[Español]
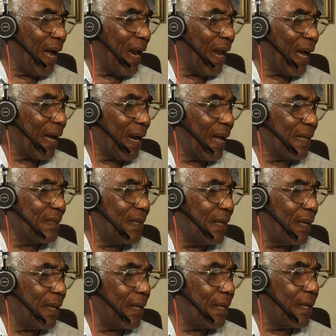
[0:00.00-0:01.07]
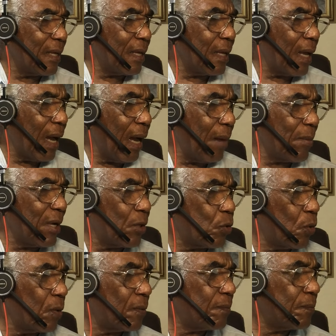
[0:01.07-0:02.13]
a Lagrange y
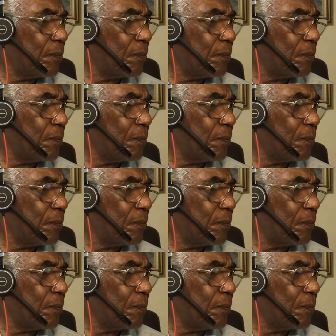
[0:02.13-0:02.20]
Hamilton.